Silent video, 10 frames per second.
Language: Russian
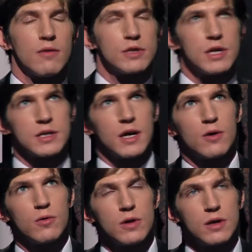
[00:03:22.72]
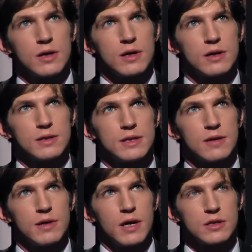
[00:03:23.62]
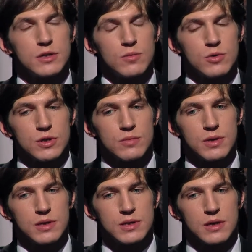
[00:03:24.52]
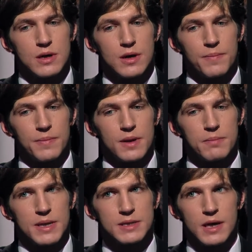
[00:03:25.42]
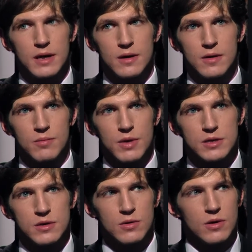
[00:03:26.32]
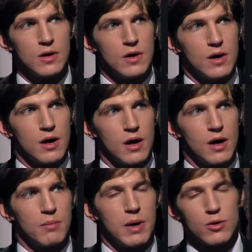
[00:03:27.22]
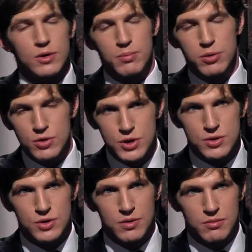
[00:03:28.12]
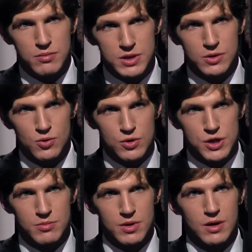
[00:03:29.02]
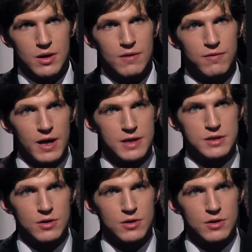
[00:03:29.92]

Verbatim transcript: вот сейчас когда Кудрина заявляет, что может быть э, посредником между э, Болотной площадью, и митингующими и ну, властью?